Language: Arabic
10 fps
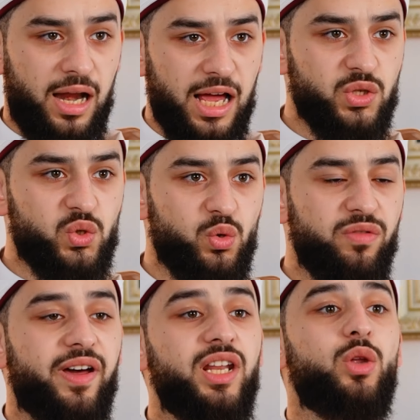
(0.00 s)

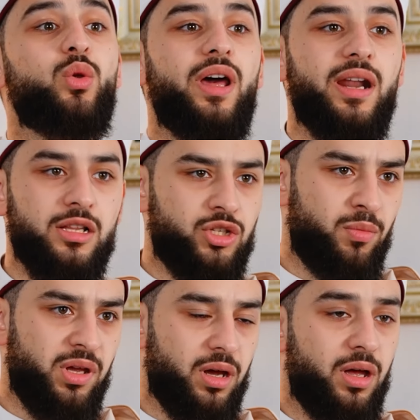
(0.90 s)
الحج فريضة على
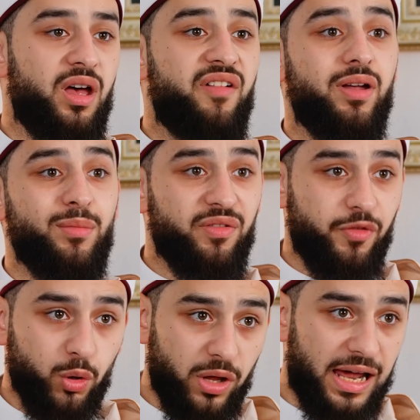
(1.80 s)
الجميع فما
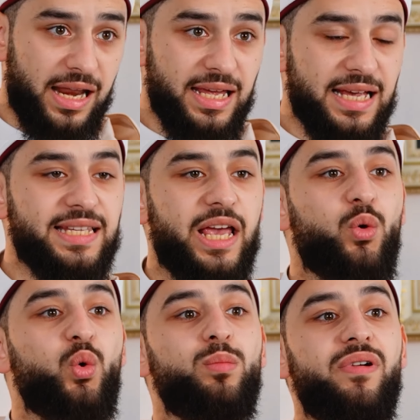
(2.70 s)
فرض عليك
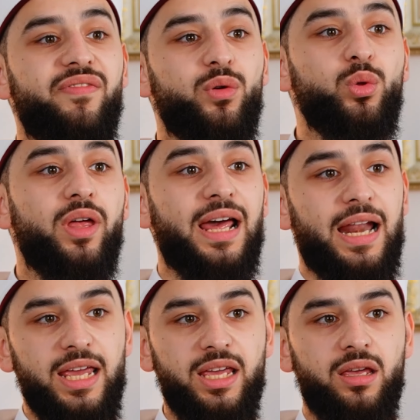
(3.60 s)
سيكون مفروضا
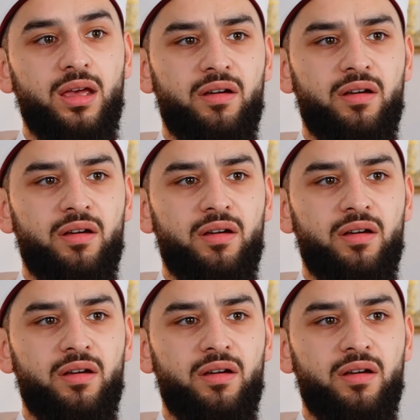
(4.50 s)
عليه